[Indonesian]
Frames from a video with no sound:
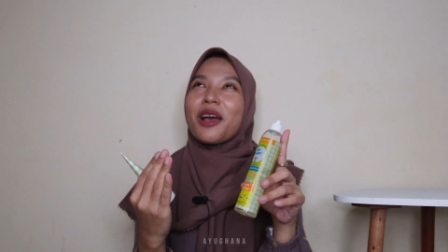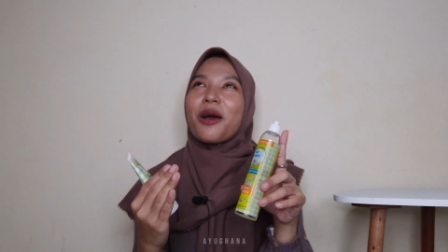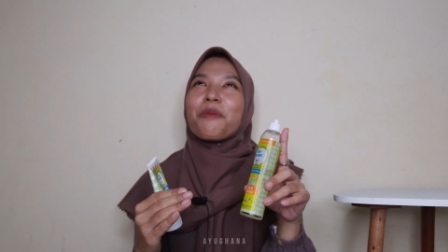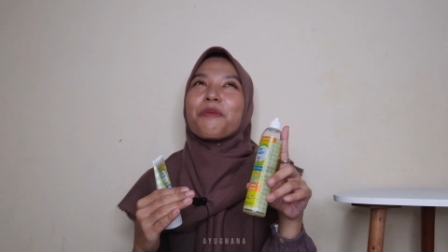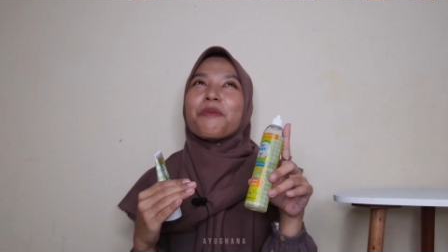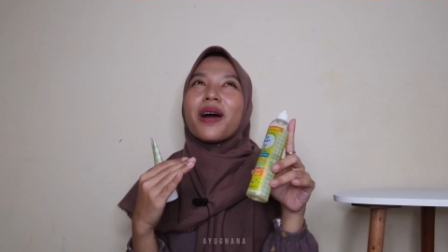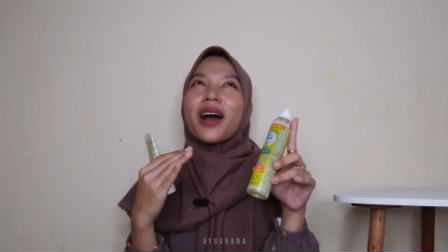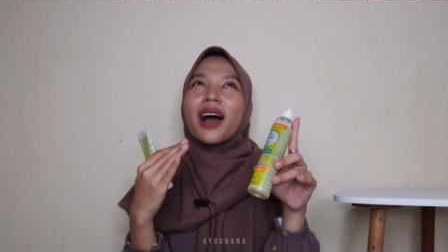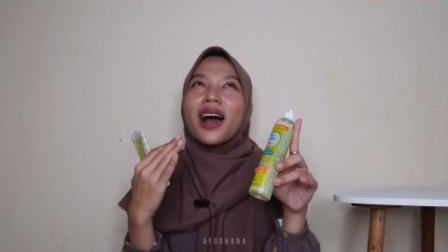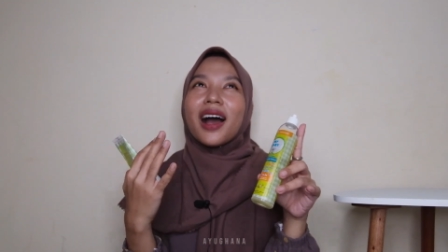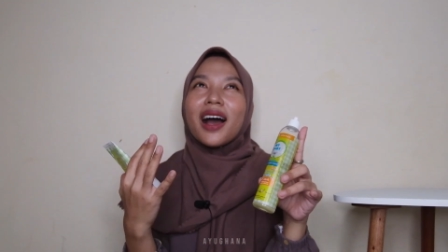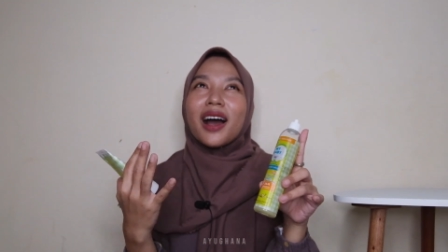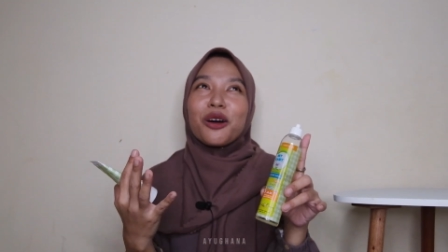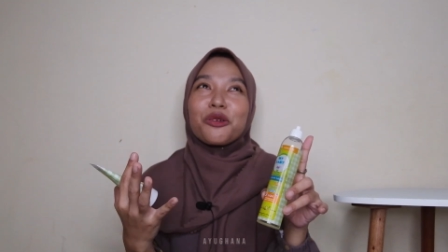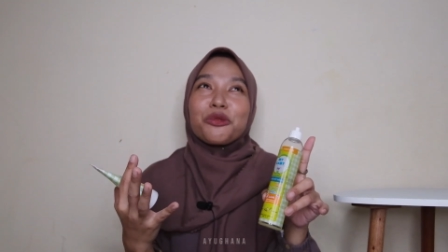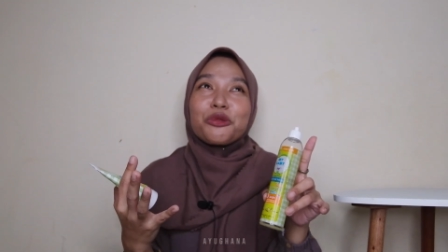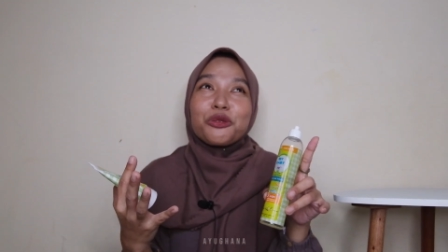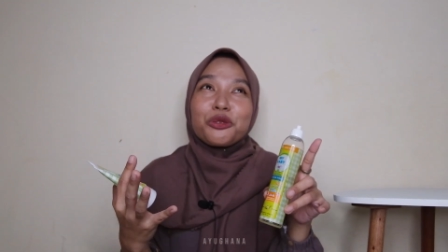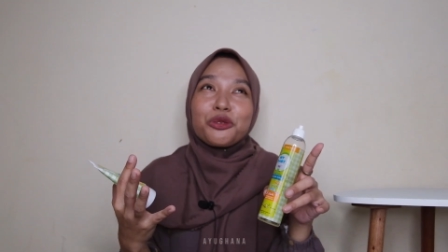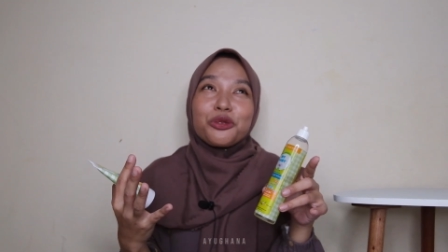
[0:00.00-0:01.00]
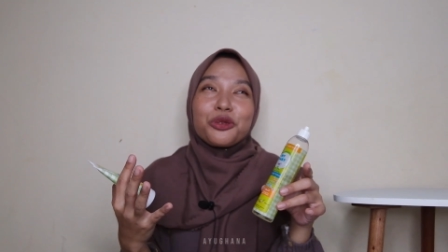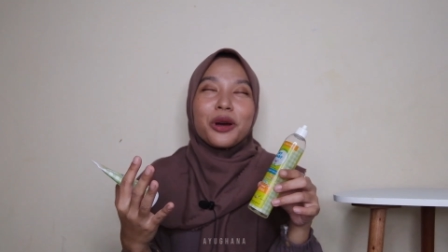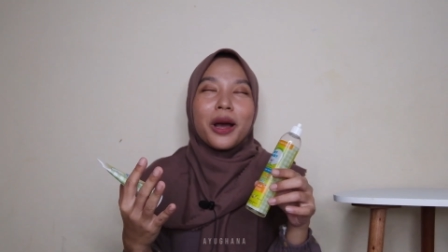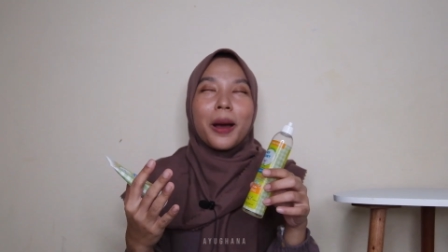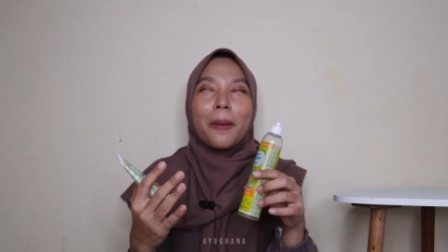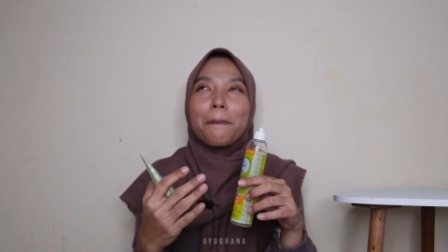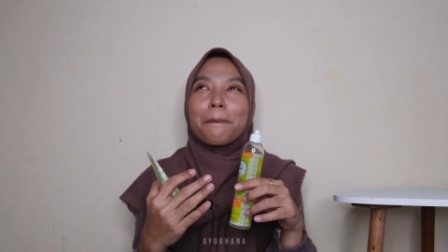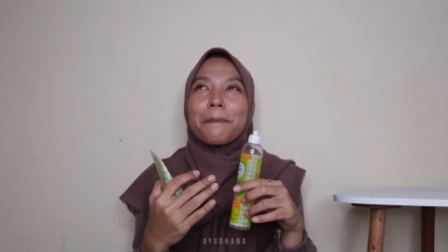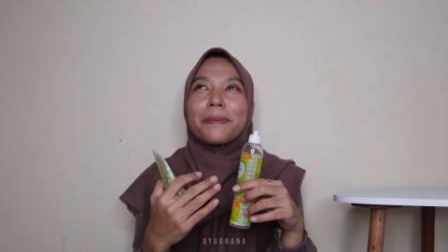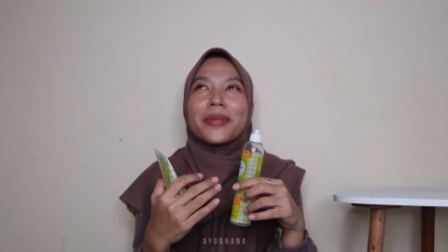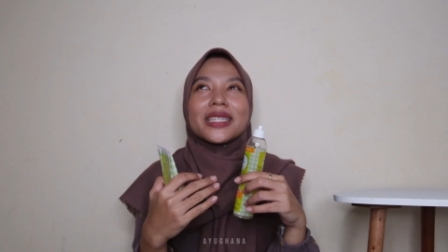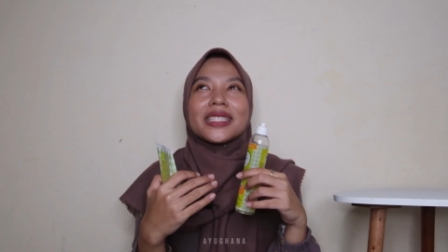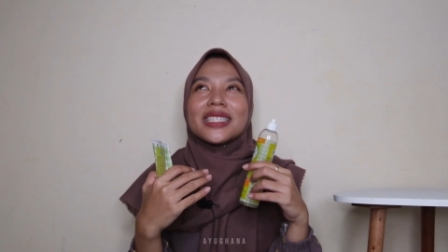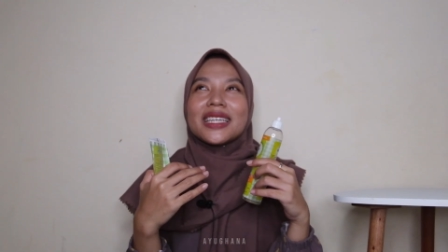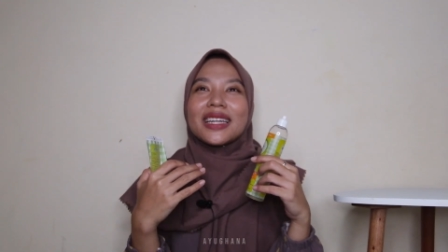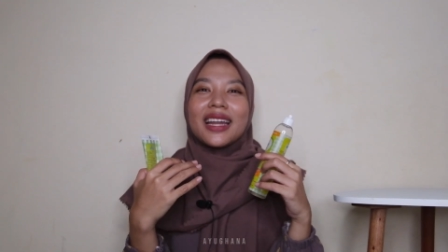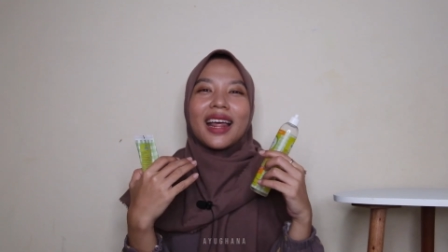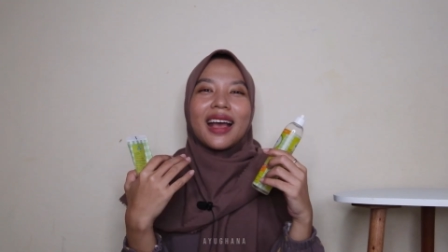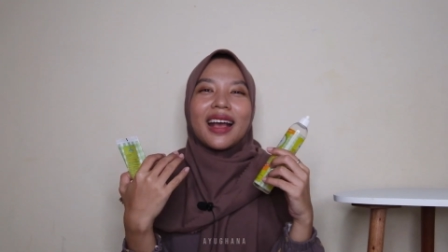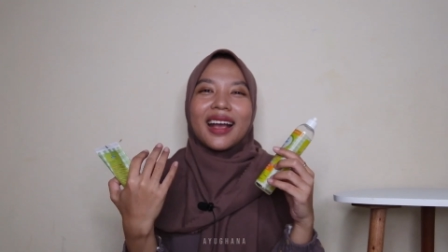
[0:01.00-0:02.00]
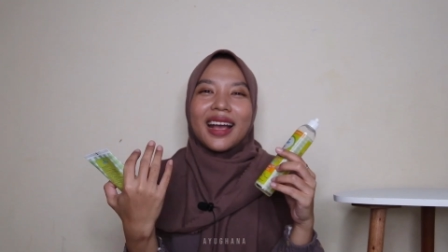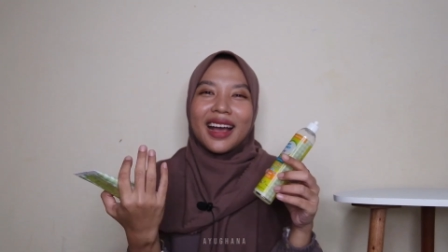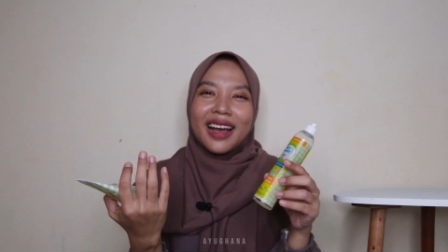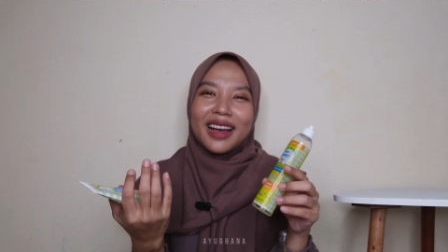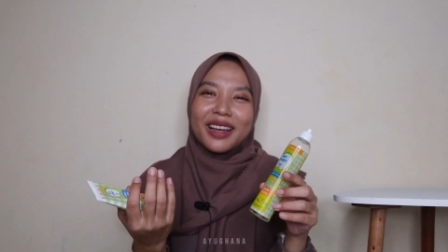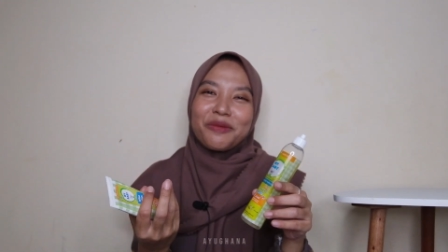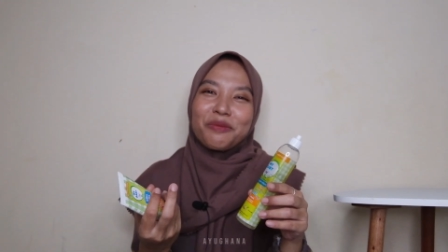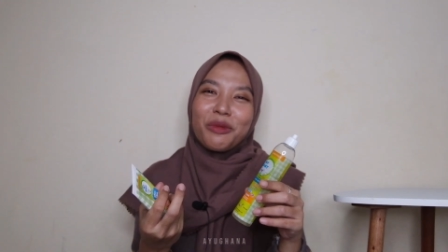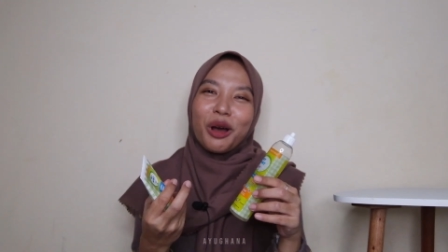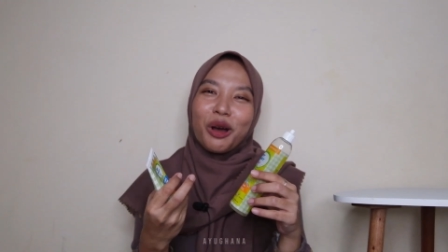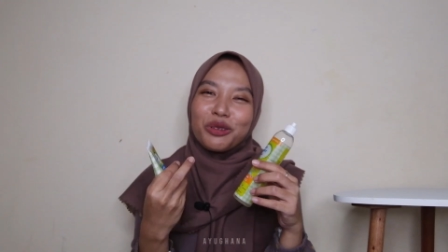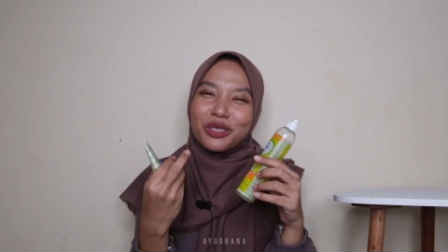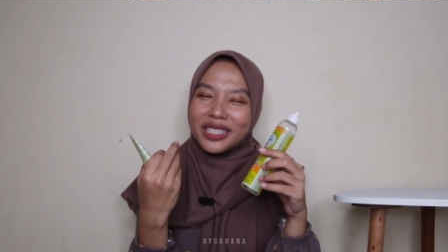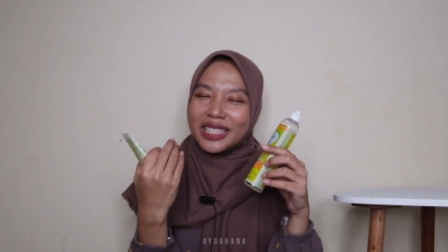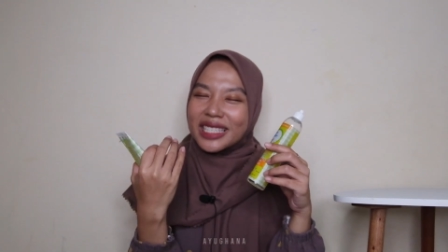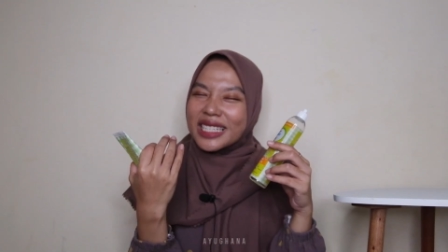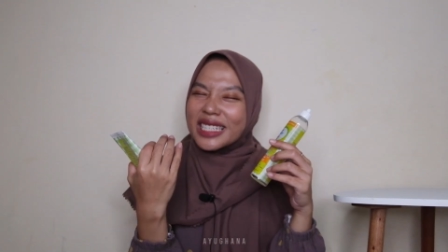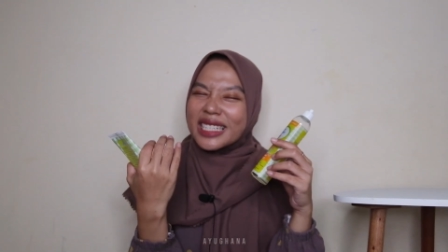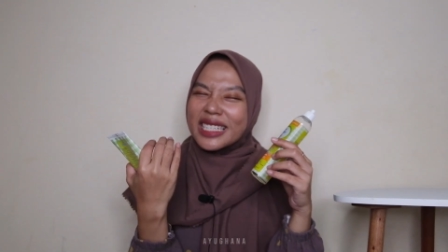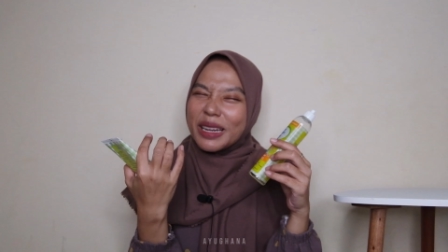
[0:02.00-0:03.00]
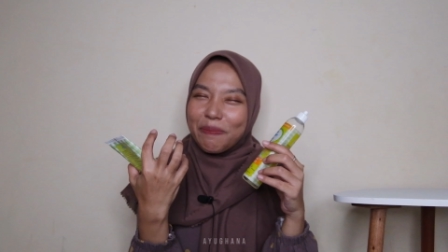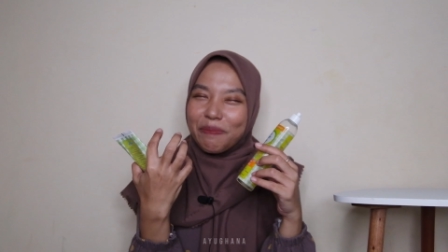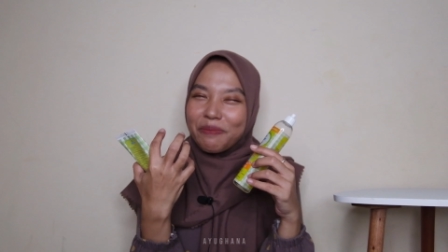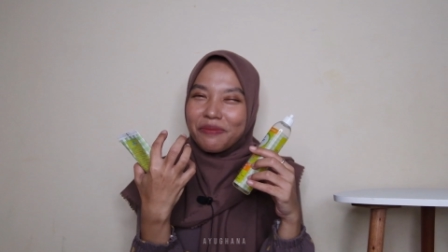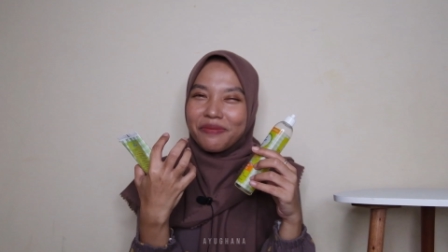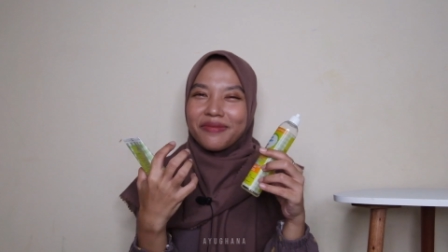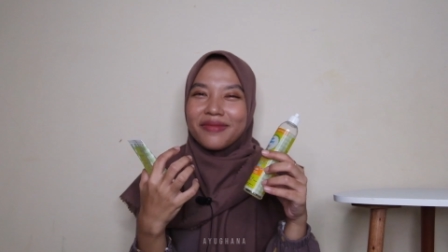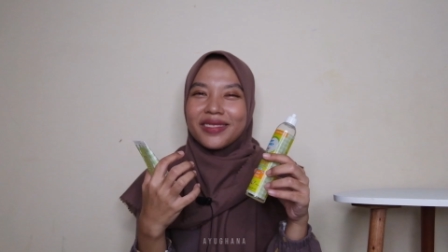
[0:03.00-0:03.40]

bau menyenangkan, bau sedep,